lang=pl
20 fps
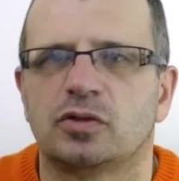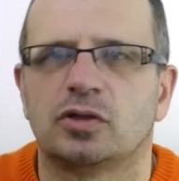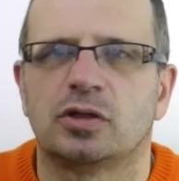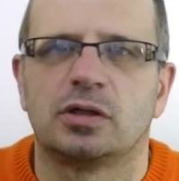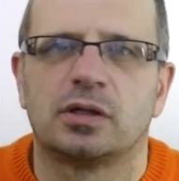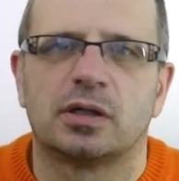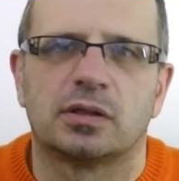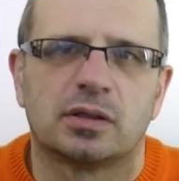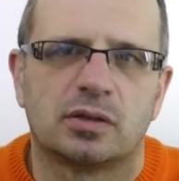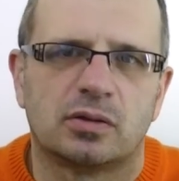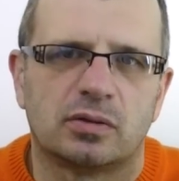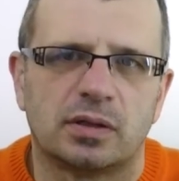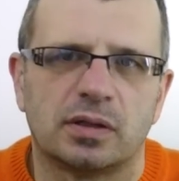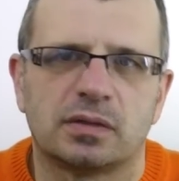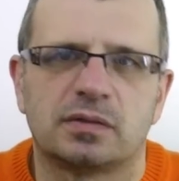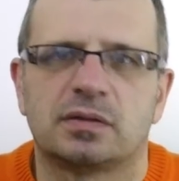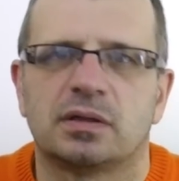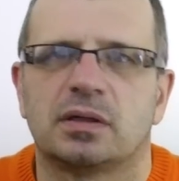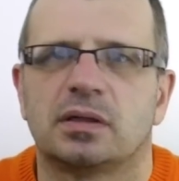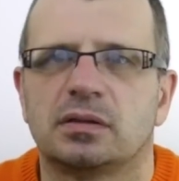czyli
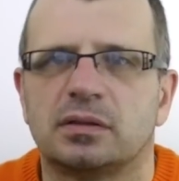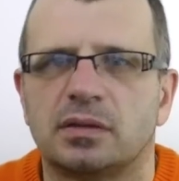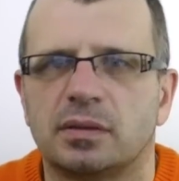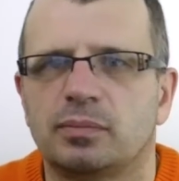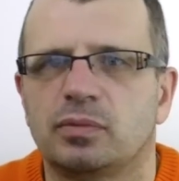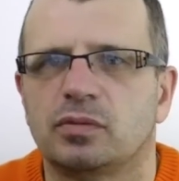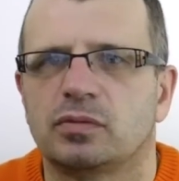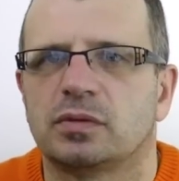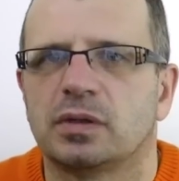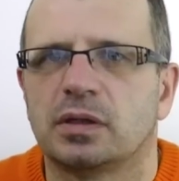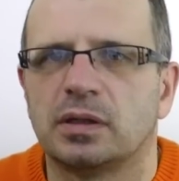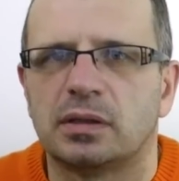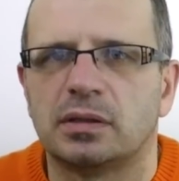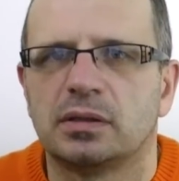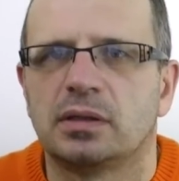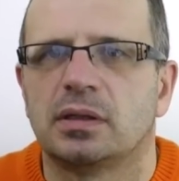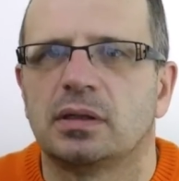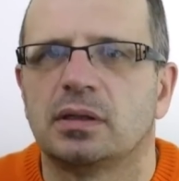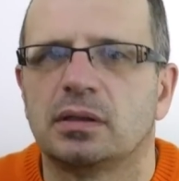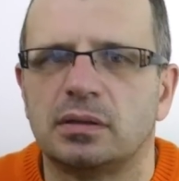kategoria C, C plus E,
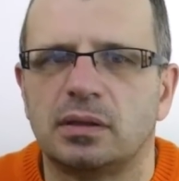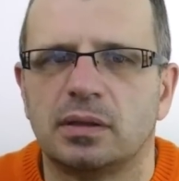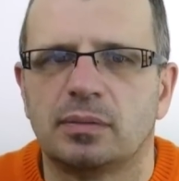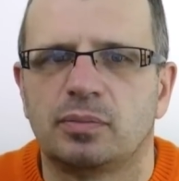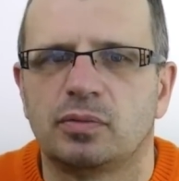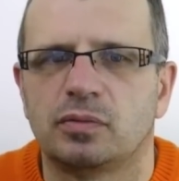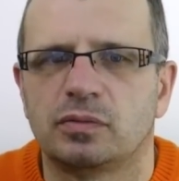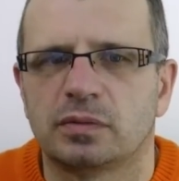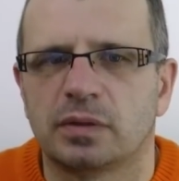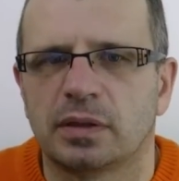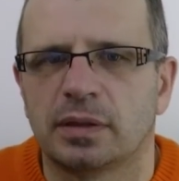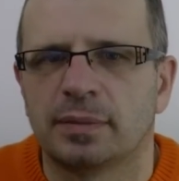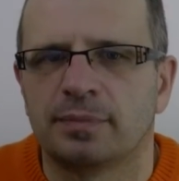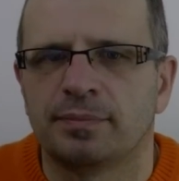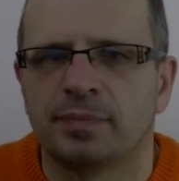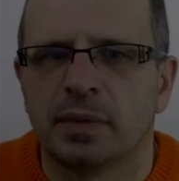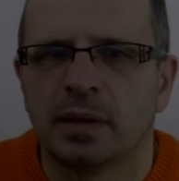D, D plus E.